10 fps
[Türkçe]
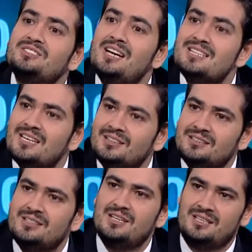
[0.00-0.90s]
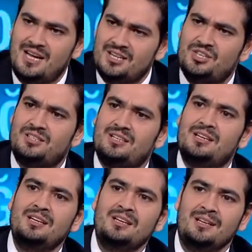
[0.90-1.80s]
ders anlatarak
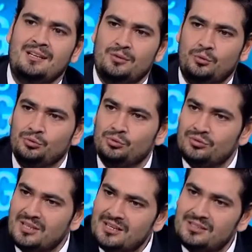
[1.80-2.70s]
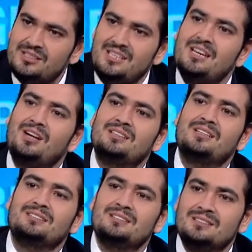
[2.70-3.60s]
gerçekten onun ne kadar iyi
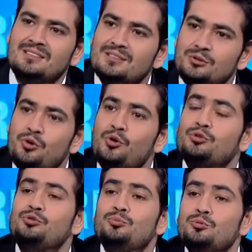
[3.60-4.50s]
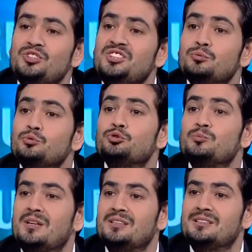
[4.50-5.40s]
anlattığını, nasıl gördüğünü bu işin
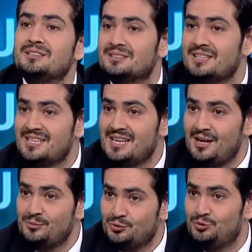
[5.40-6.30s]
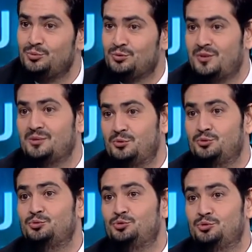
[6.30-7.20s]
uzmanları, Sayın Genel Müdürümüz Fatma
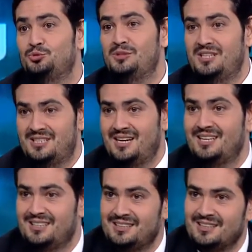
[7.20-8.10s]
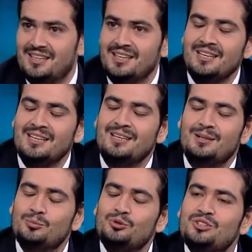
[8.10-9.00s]
Tuğcu'nun liderliğinde
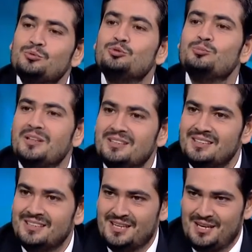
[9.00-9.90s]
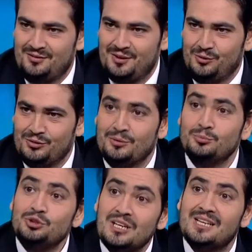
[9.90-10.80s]
bu işin uzmanları karar veriyorlar.
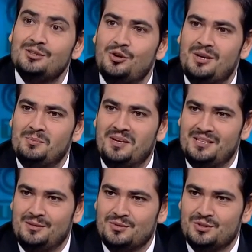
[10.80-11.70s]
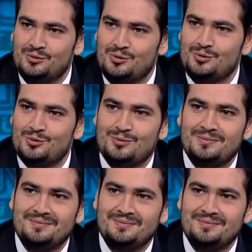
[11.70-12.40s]
Bu şekilde öğretmenlerimizi alıyoruz.